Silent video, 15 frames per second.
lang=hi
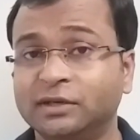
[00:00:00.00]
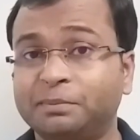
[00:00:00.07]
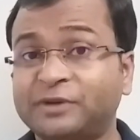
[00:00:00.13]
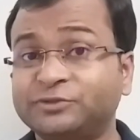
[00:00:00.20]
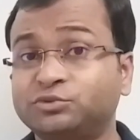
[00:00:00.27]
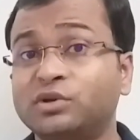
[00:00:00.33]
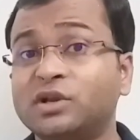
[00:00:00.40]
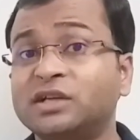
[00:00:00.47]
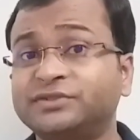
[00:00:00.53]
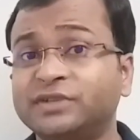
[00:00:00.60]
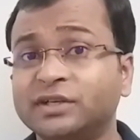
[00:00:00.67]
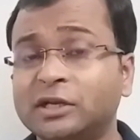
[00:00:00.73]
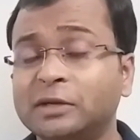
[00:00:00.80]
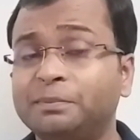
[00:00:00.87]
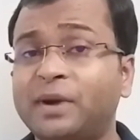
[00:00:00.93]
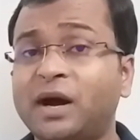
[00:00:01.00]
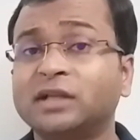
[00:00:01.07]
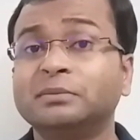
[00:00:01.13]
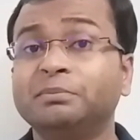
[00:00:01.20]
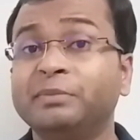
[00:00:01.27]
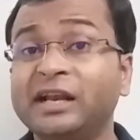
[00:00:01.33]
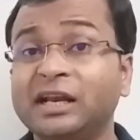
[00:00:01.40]
पास्टोराइजेशन के
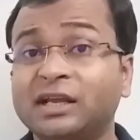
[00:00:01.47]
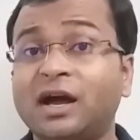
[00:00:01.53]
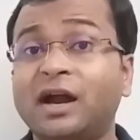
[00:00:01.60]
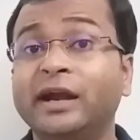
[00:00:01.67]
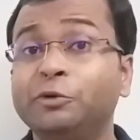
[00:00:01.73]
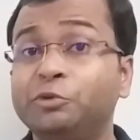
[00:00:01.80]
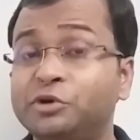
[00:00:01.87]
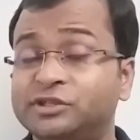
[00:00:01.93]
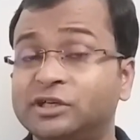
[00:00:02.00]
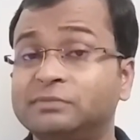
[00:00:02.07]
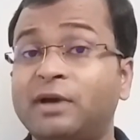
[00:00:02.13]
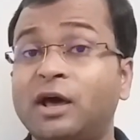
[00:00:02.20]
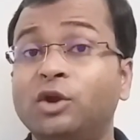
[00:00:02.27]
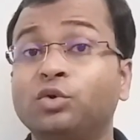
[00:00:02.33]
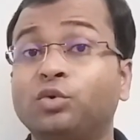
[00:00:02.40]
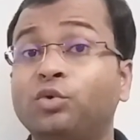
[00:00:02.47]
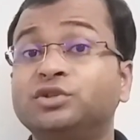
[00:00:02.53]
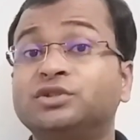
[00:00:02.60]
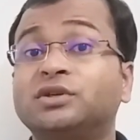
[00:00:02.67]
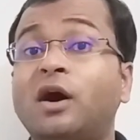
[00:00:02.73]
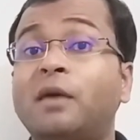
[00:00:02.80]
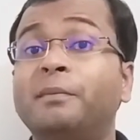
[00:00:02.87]
बाद मिल्क का न्यूट्रिशन वैल्यू
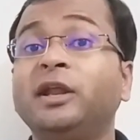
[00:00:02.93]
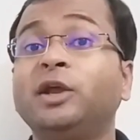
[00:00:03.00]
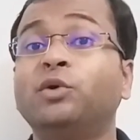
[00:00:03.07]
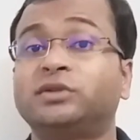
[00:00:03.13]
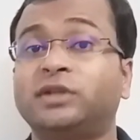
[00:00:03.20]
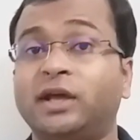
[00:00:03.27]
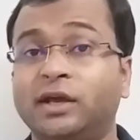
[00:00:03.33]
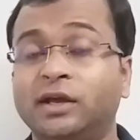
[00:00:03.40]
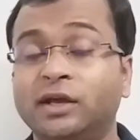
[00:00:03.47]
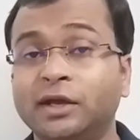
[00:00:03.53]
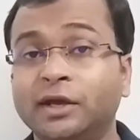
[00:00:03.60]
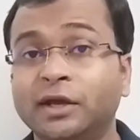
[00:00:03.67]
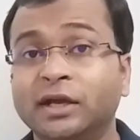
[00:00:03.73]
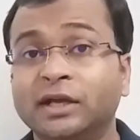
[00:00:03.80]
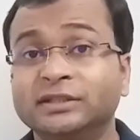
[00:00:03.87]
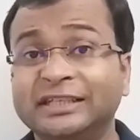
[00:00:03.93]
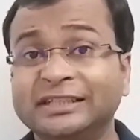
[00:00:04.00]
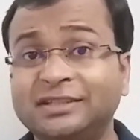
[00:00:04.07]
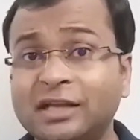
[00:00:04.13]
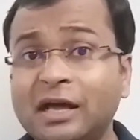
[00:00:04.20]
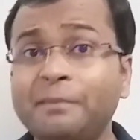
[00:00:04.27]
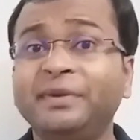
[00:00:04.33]
कुछ कम नहीं होता है
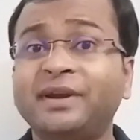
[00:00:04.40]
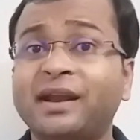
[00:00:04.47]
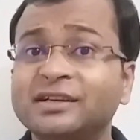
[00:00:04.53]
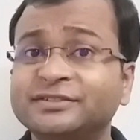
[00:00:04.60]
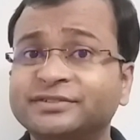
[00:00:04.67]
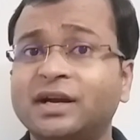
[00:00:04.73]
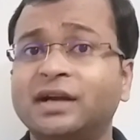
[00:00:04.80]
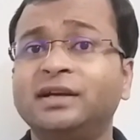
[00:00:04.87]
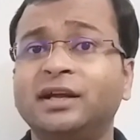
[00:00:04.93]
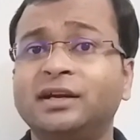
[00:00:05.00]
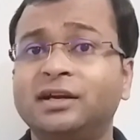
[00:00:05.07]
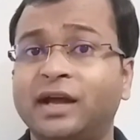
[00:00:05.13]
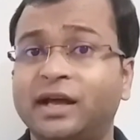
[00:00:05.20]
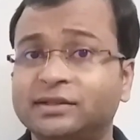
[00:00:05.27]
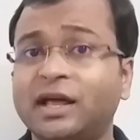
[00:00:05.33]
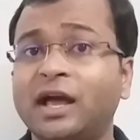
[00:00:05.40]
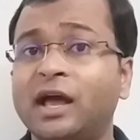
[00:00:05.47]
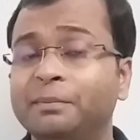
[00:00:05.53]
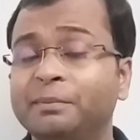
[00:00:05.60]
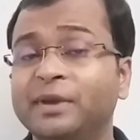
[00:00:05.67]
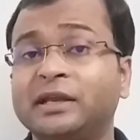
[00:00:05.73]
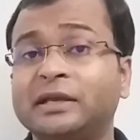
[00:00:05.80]
जितना मिनरल्स कंटेंट रहता
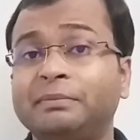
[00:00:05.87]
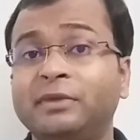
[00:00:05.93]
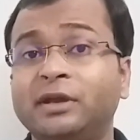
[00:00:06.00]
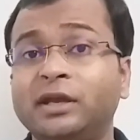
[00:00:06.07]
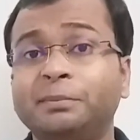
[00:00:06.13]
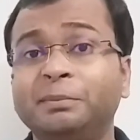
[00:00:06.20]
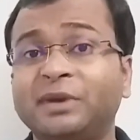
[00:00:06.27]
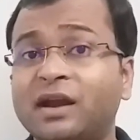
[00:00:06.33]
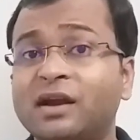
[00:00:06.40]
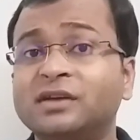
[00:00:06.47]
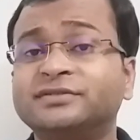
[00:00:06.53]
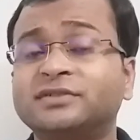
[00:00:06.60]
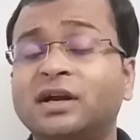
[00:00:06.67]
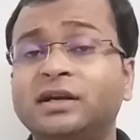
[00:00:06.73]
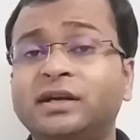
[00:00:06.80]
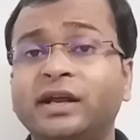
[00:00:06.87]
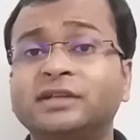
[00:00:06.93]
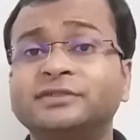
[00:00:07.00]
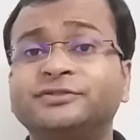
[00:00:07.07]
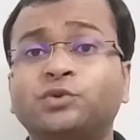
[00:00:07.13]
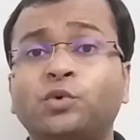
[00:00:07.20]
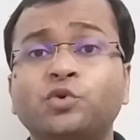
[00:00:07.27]
है मिल्क में मिनरल्स
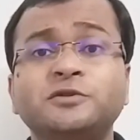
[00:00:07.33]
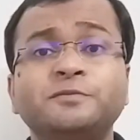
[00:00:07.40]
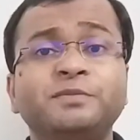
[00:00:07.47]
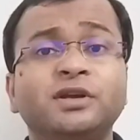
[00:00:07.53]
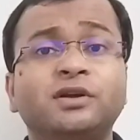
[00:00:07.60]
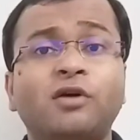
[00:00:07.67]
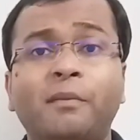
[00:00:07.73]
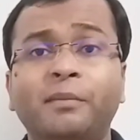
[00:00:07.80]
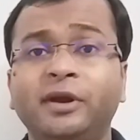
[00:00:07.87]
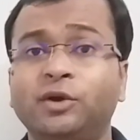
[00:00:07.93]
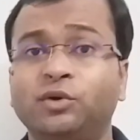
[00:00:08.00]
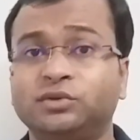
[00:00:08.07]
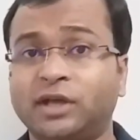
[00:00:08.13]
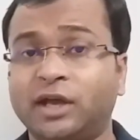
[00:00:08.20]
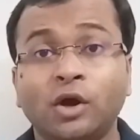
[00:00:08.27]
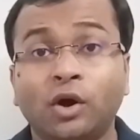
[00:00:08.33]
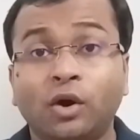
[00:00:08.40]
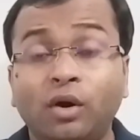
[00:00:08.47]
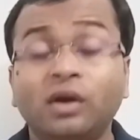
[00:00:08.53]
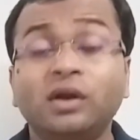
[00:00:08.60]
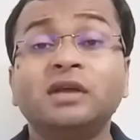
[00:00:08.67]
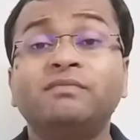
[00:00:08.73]
कंटेंट कुछ भी कम नहीं होता है
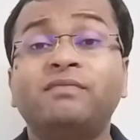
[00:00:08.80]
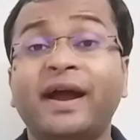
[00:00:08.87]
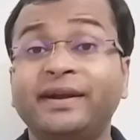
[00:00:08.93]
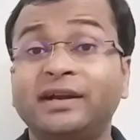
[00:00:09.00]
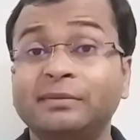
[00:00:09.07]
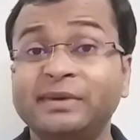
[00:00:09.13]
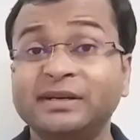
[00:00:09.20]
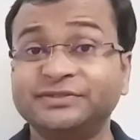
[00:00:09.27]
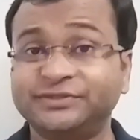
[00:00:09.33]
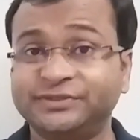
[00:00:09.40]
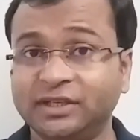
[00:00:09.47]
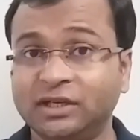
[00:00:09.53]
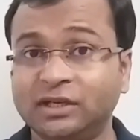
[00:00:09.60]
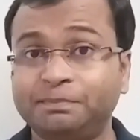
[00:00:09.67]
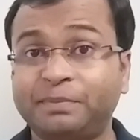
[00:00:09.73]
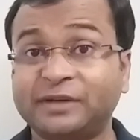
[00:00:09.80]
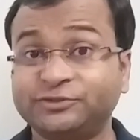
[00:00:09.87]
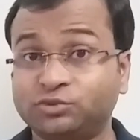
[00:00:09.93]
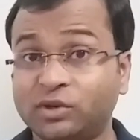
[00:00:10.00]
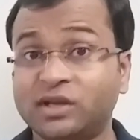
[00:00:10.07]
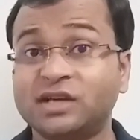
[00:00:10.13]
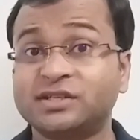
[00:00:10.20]
ओनली वाइटामिन सी
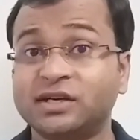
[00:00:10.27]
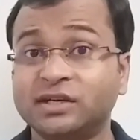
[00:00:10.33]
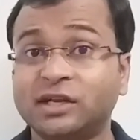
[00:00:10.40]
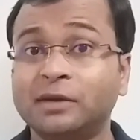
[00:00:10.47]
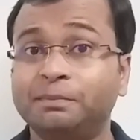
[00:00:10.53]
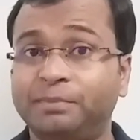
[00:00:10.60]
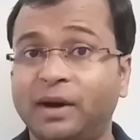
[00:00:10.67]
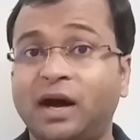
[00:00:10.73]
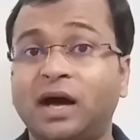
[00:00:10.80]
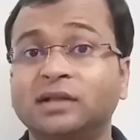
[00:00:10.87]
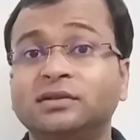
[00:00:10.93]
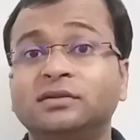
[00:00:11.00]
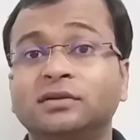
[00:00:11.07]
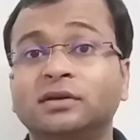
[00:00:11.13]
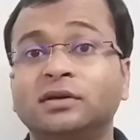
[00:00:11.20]
पास्टराइजेशन के बाद